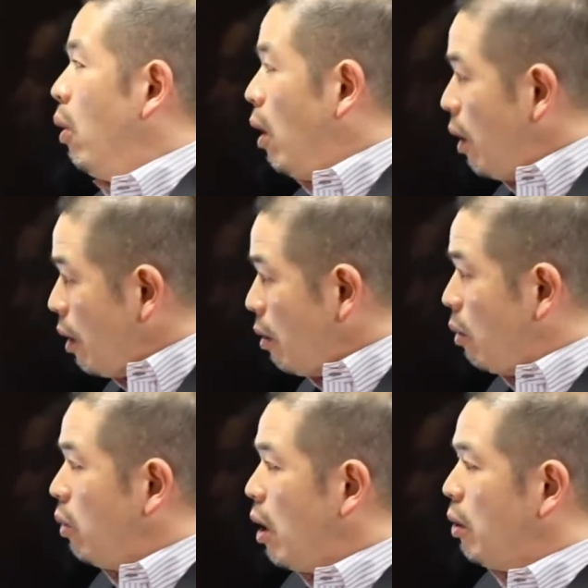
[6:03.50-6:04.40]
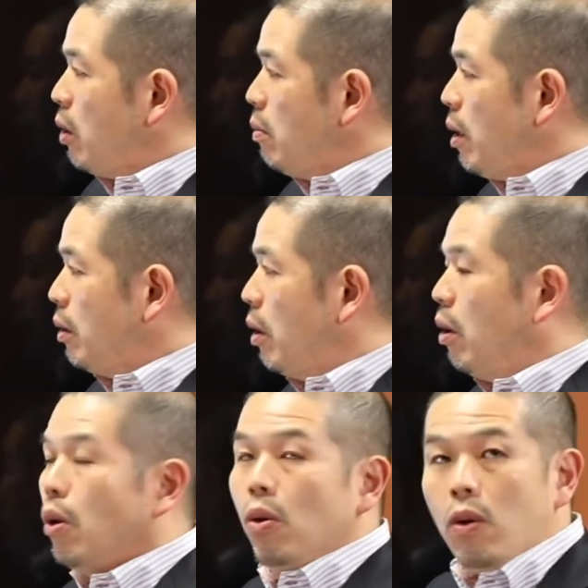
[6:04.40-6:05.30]
あれこの当たり前っ
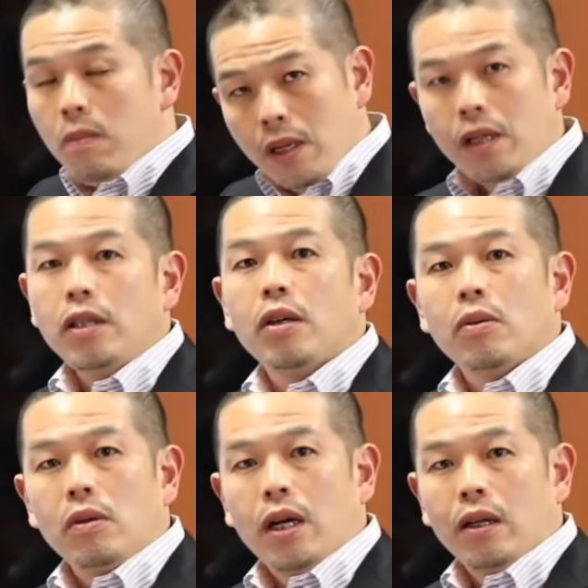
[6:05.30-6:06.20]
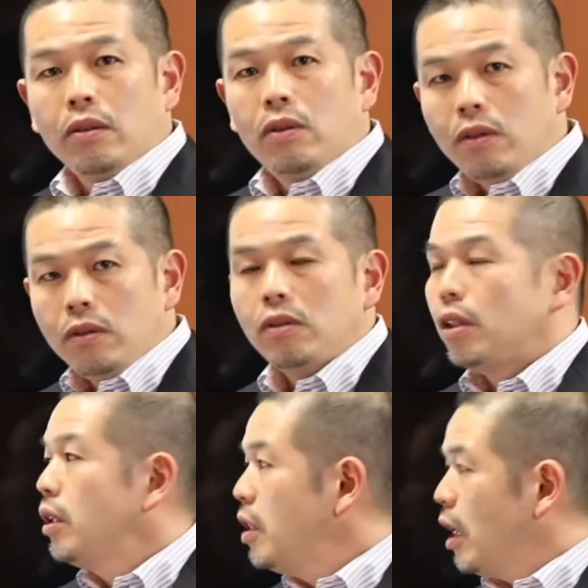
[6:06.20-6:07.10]
てほんまなんやろうかというふう
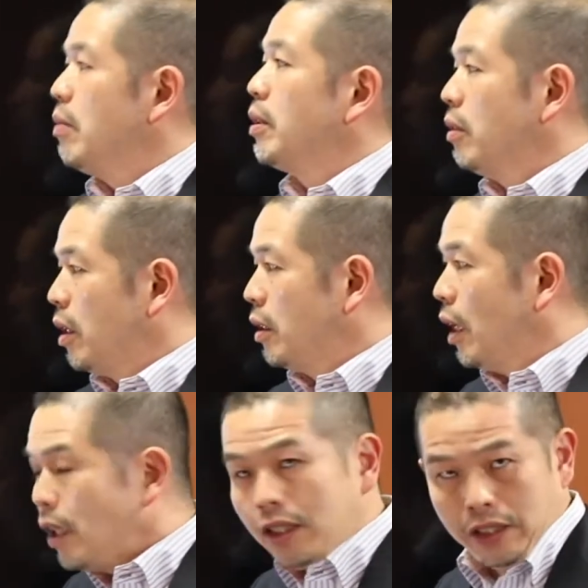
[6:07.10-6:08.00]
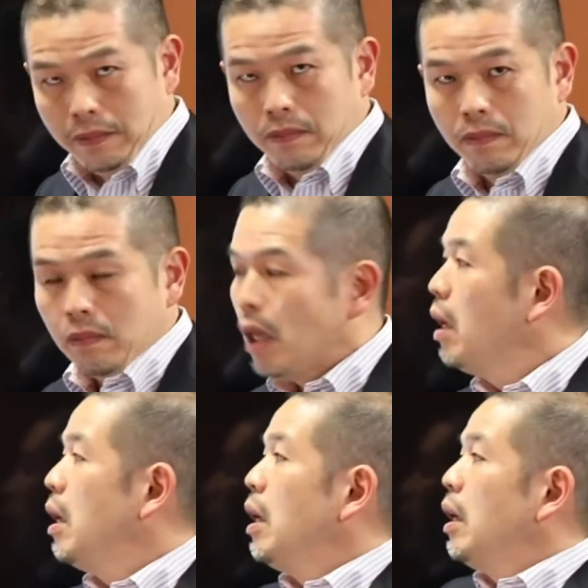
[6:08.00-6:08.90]
に気になりますよね。ただし
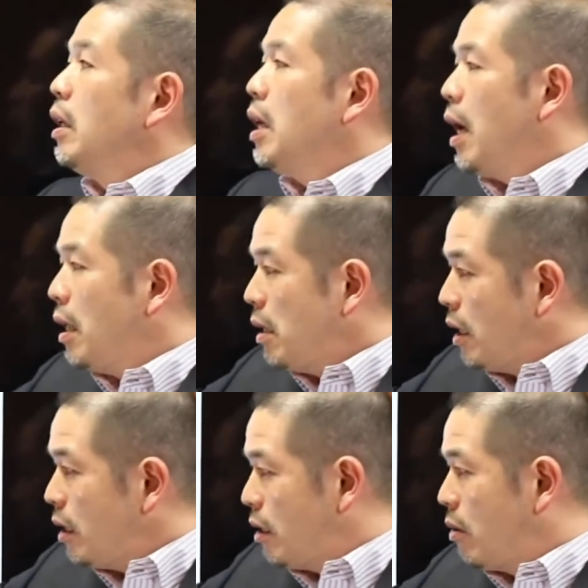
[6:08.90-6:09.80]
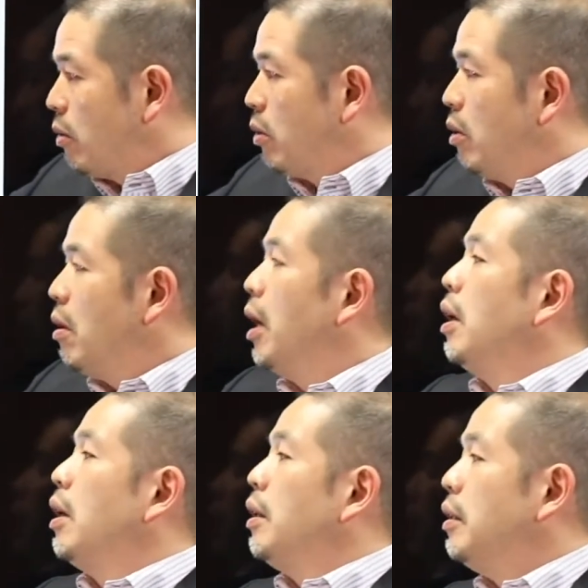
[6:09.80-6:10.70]
批判的思考というのは
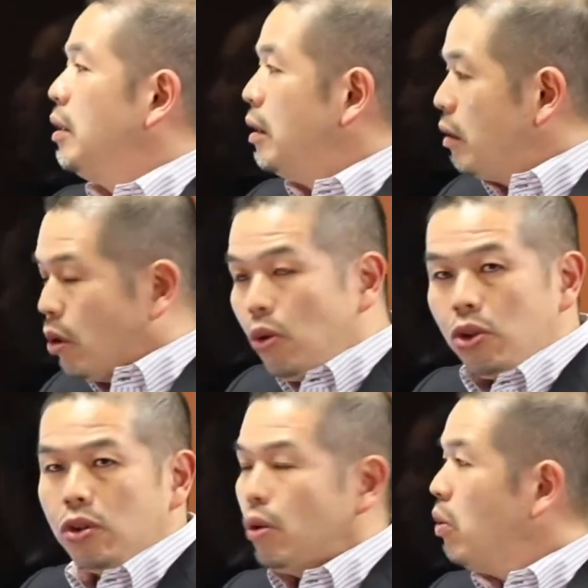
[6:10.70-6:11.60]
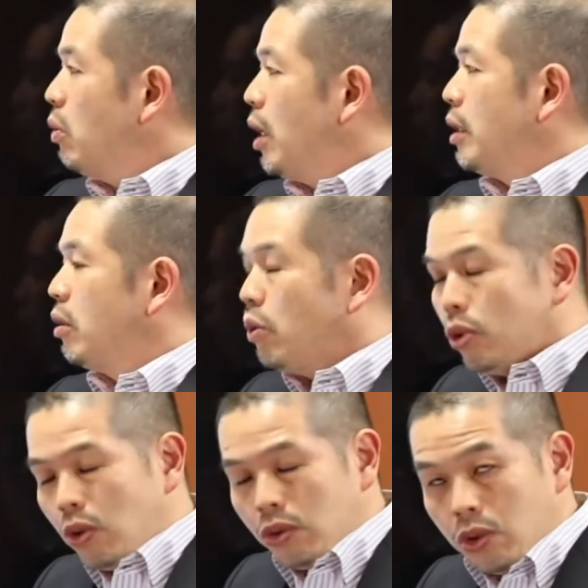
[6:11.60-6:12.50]
その人やその
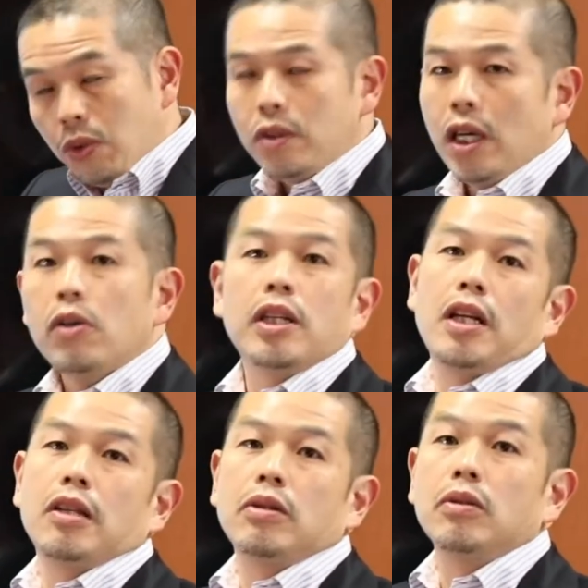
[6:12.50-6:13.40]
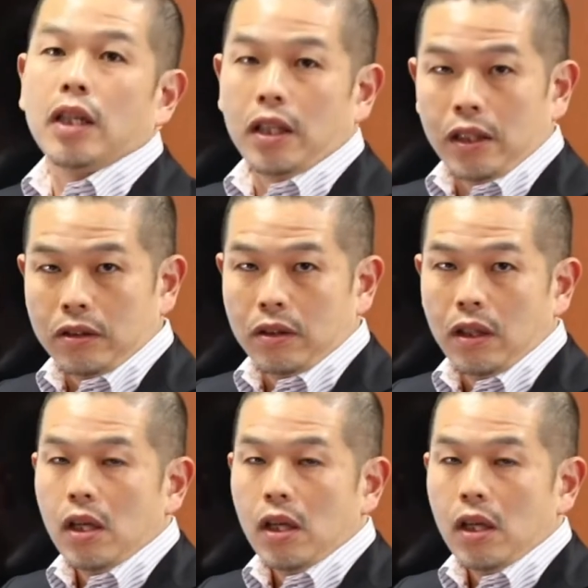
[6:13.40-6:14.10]
人の存在を否定するんじゃないんです。